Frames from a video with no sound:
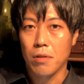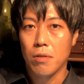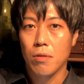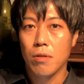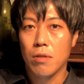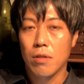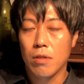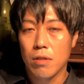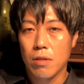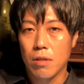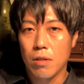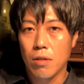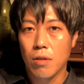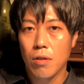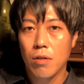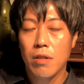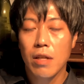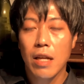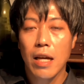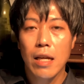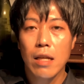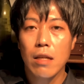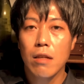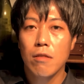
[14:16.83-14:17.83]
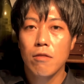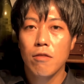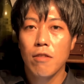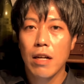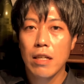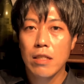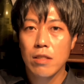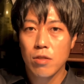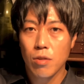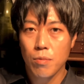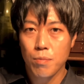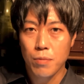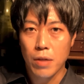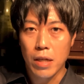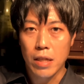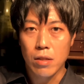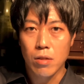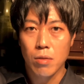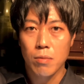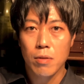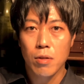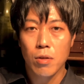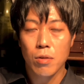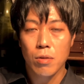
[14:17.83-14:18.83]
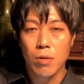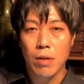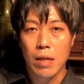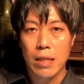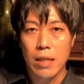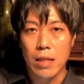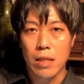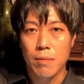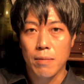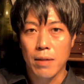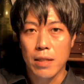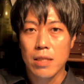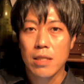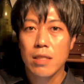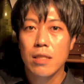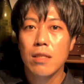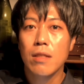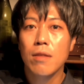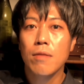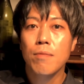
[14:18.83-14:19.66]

というオンラインワインショップへ飛ぶことができます。